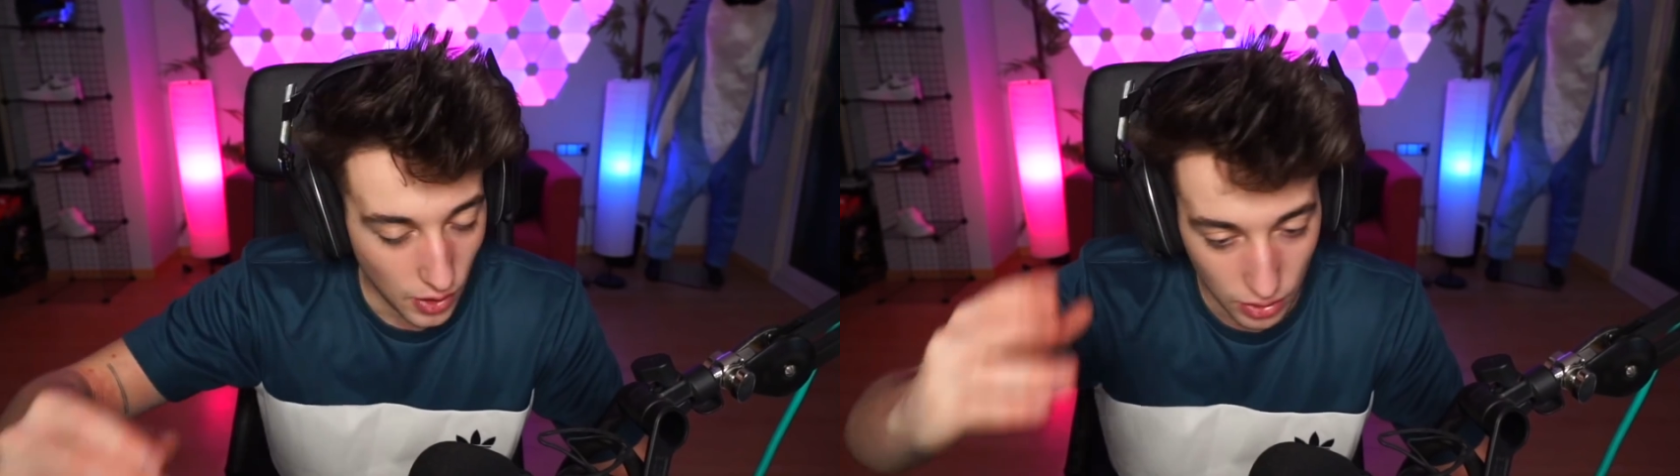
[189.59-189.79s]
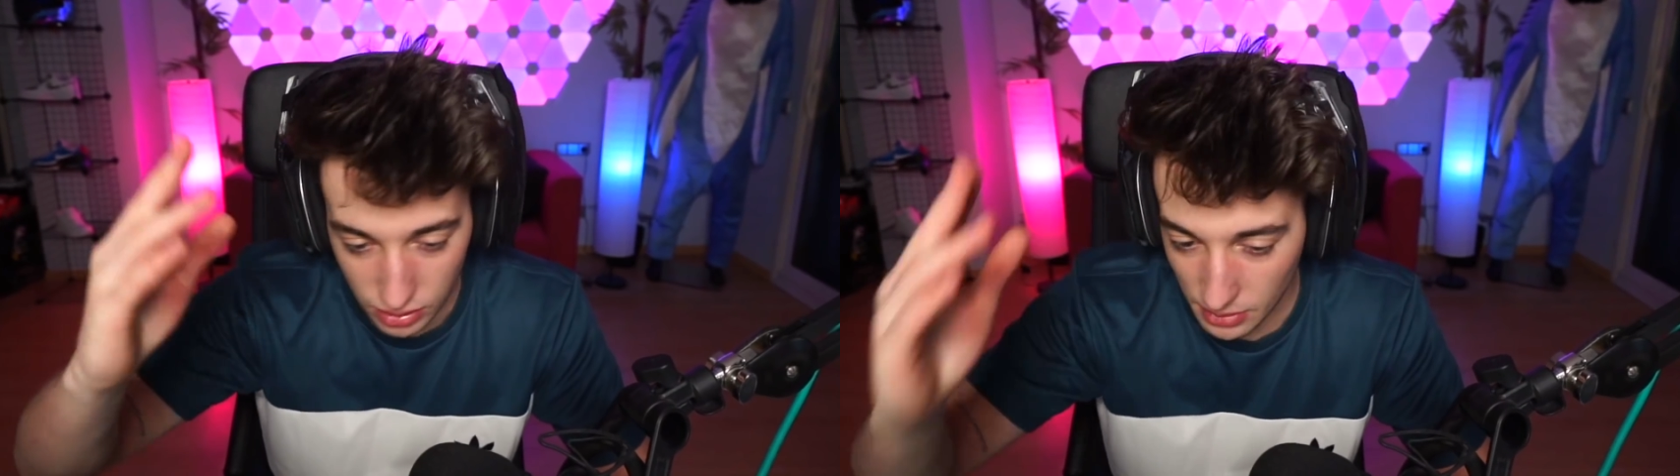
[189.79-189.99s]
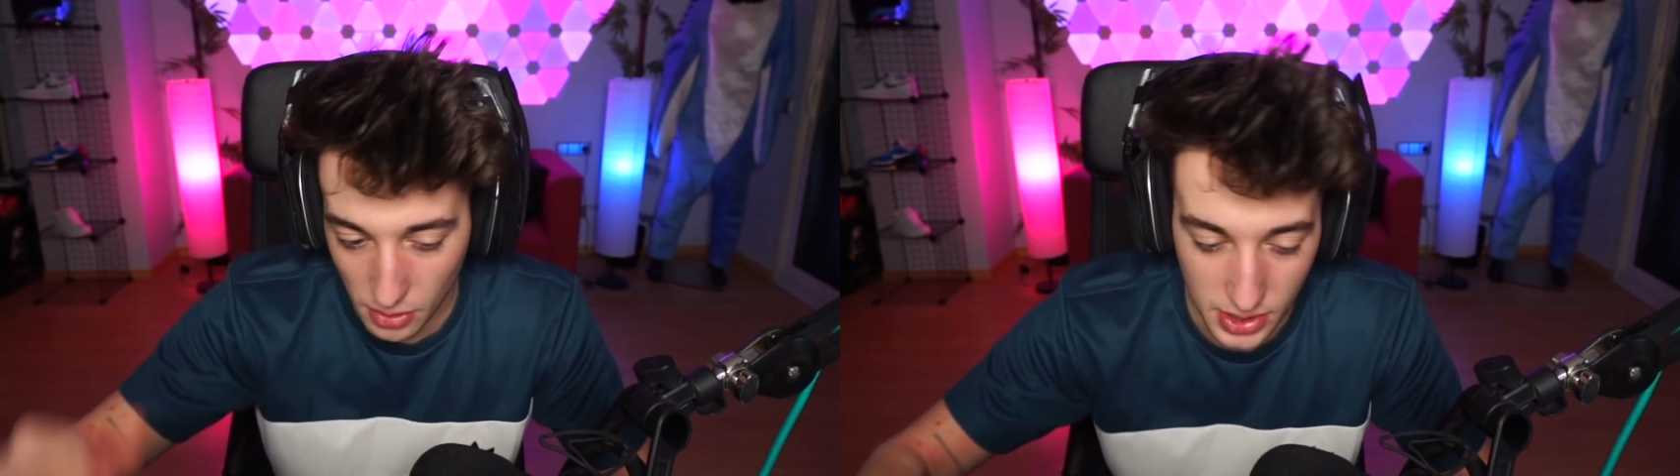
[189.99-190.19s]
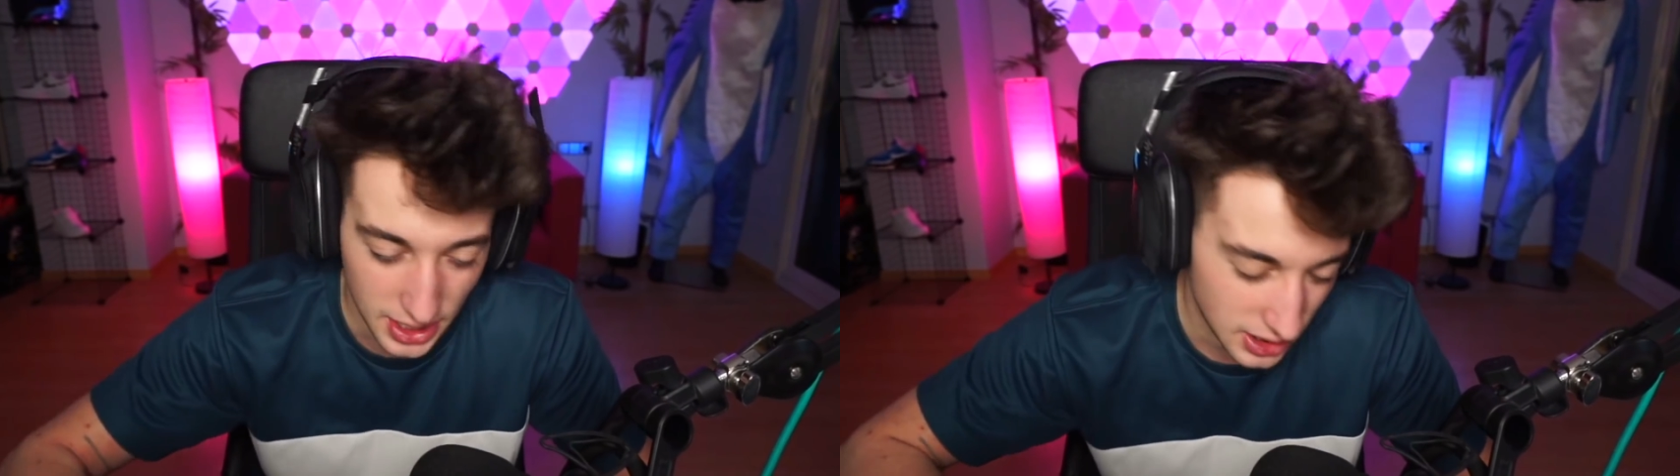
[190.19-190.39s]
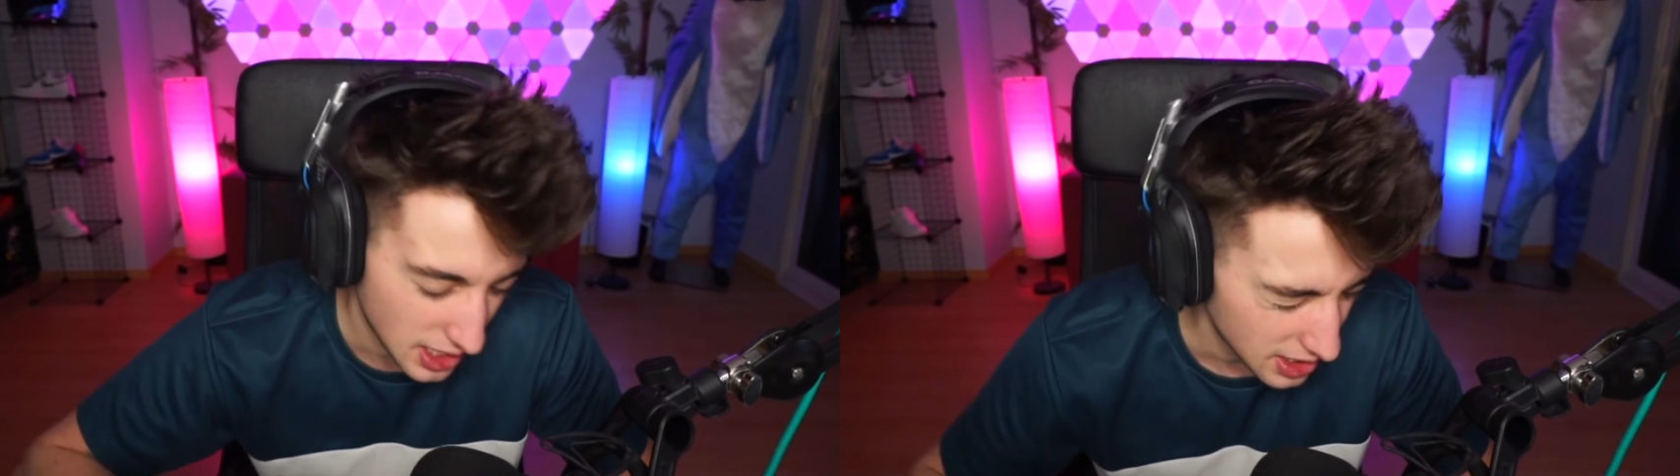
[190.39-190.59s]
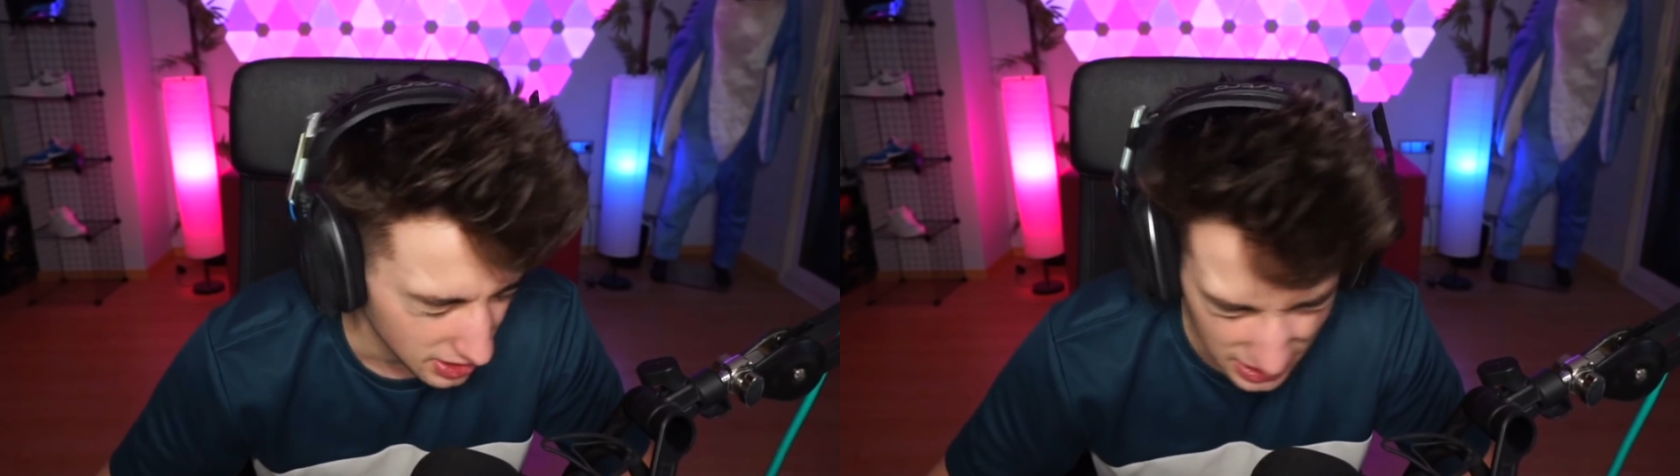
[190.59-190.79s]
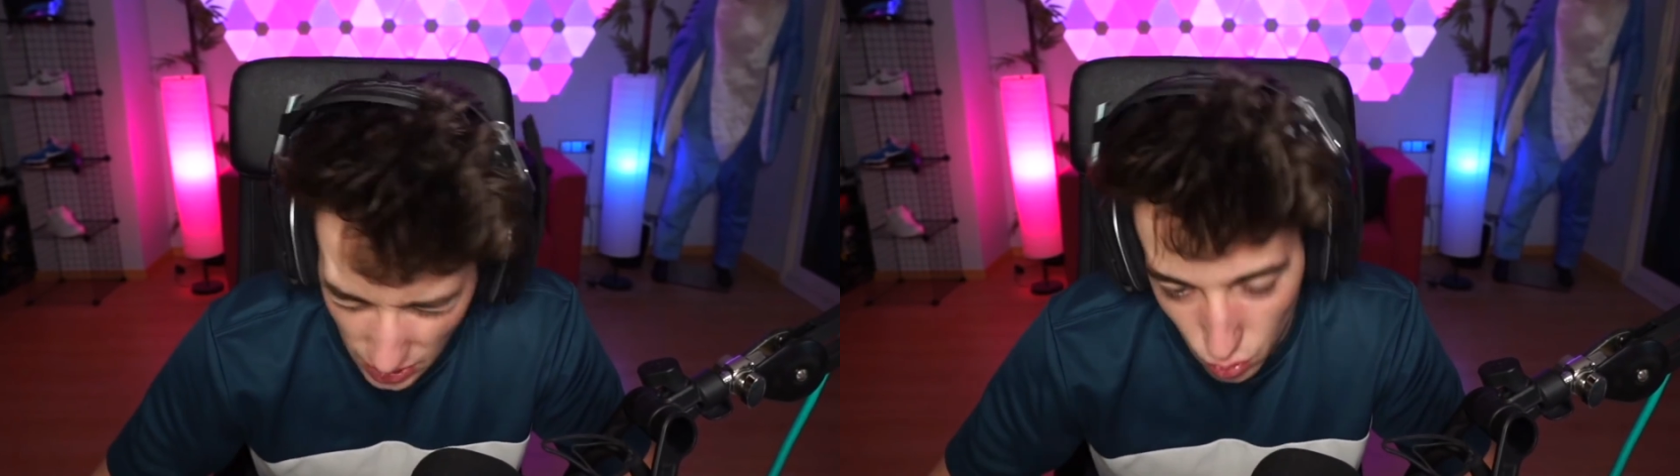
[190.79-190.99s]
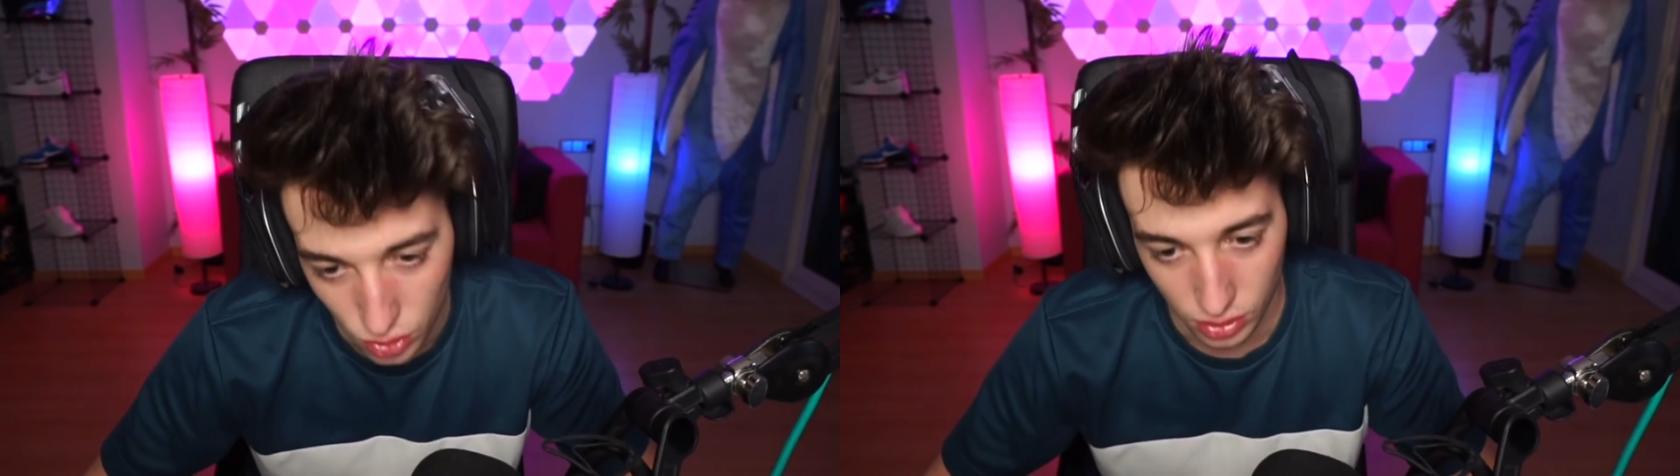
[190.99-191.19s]
alguna movida así, ahí,
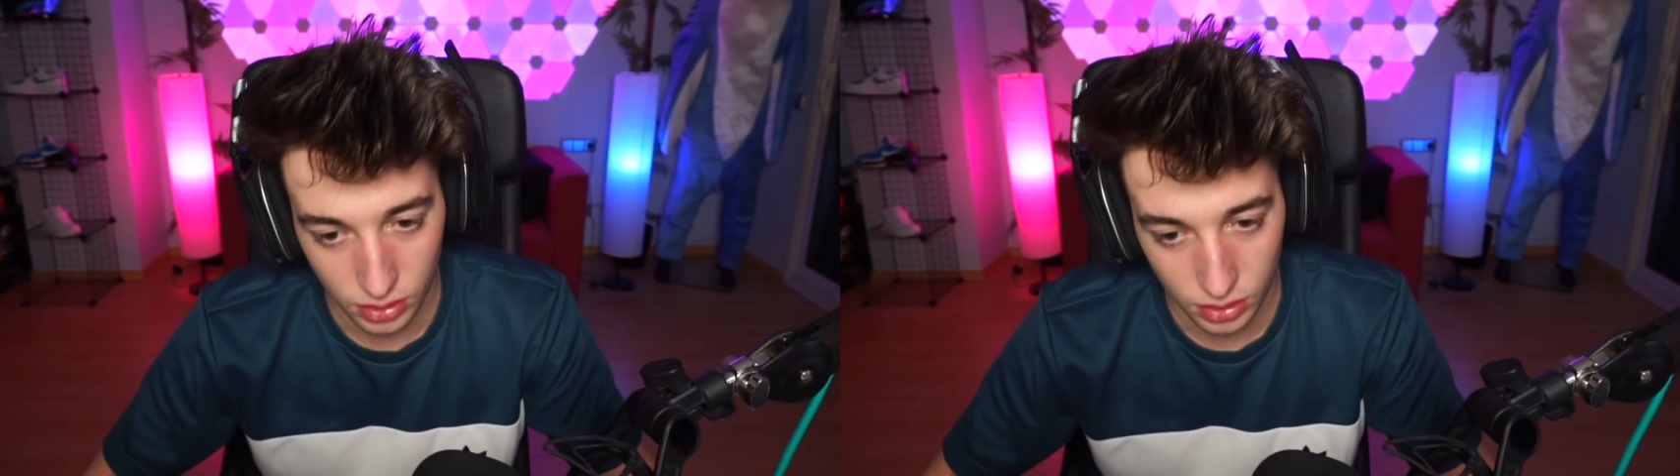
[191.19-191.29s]
seguro.